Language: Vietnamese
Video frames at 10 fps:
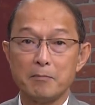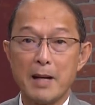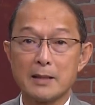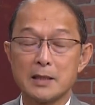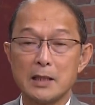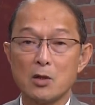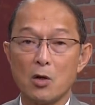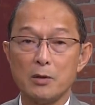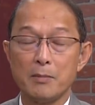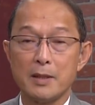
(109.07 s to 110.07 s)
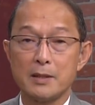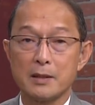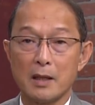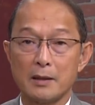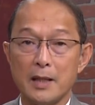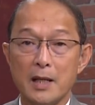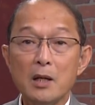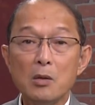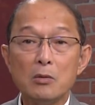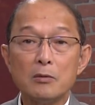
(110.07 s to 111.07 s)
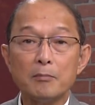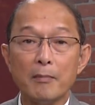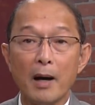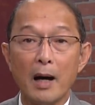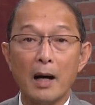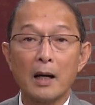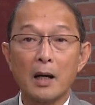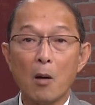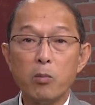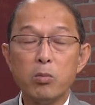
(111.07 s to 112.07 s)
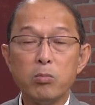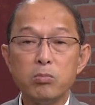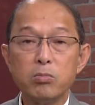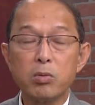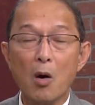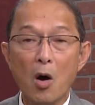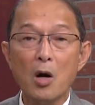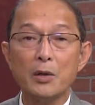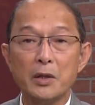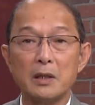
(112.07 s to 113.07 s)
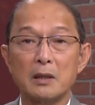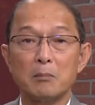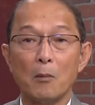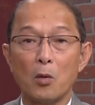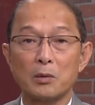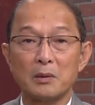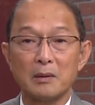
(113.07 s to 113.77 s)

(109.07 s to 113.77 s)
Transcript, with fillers: bác sĩ nói bây giờ nếu mà không có được một